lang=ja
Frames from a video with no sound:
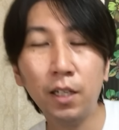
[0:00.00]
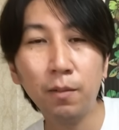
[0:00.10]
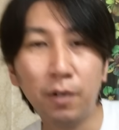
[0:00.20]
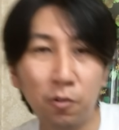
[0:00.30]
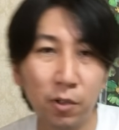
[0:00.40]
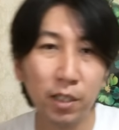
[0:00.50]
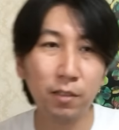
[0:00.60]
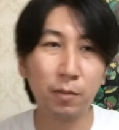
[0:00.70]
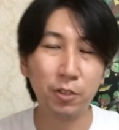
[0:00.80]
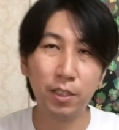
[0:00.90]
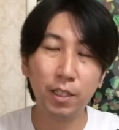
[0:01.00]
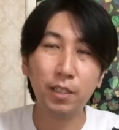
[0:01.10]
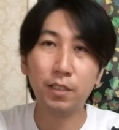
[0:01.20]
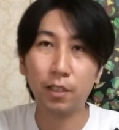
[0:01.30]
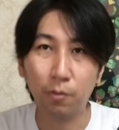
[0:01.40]
まあ、思われるかもしれないん
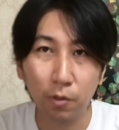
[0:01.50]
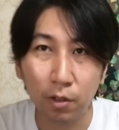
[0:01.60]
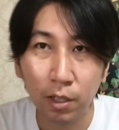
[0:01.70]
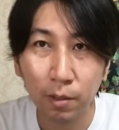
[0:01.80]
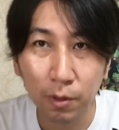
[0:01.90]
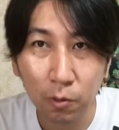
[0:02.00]
ですけども、まあ、